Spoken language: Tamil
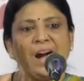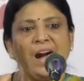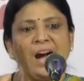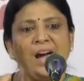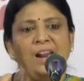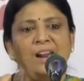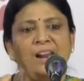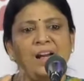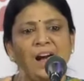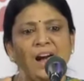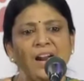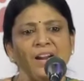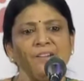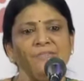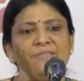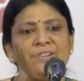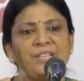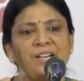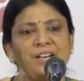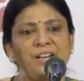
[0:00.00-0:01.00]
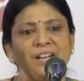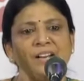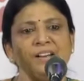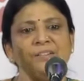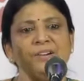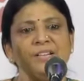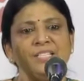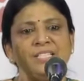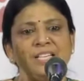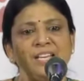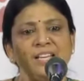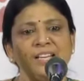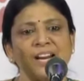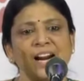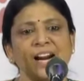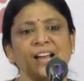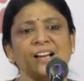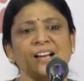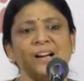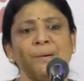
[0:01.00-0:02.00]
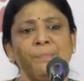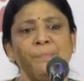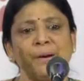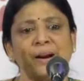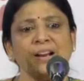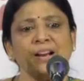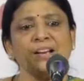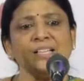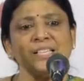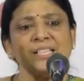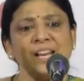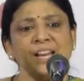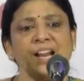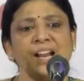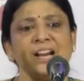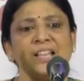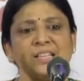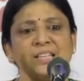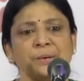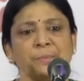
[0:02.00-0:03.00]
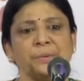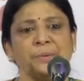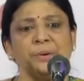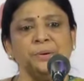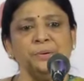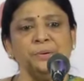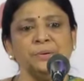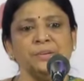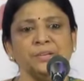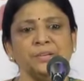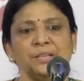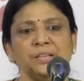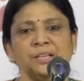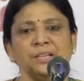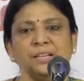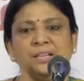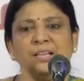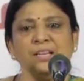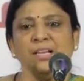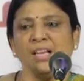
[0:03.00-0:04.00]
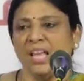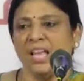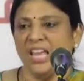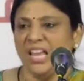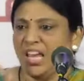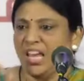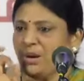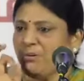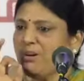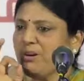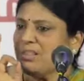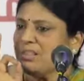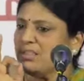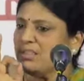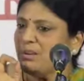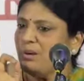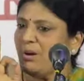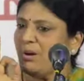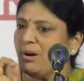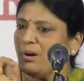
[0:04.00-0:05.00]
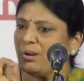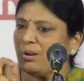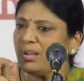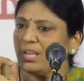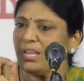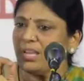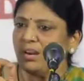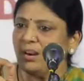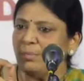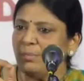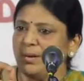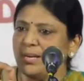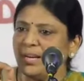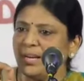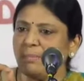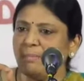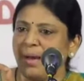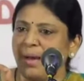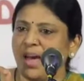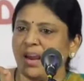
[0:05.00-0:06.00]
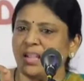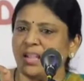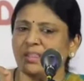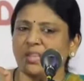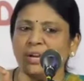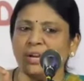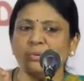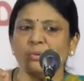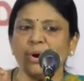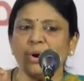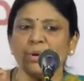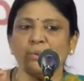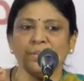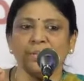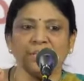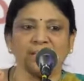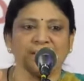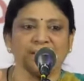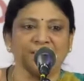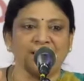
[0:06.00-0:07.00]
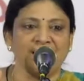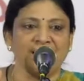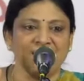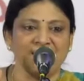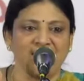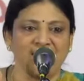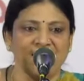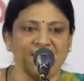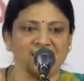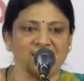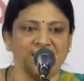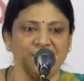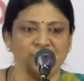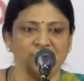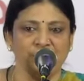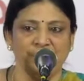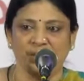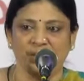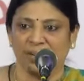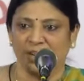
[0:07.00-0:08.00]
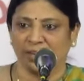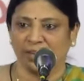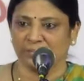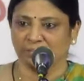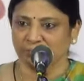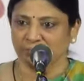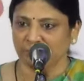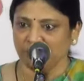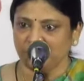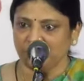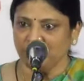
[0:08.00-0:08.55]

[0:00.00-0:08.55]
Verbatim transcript: கால் ஆர்டிஃபிஷியல் லெக் வச்சு நடக்க பழக சரியானதுக்கப்புறம் இருபத்தி ஓரு கிலோமீட்டர் மேரத்தான் ஓடுவதற்கு தன்னை தயார் செய்து கொள்ளுகிறார்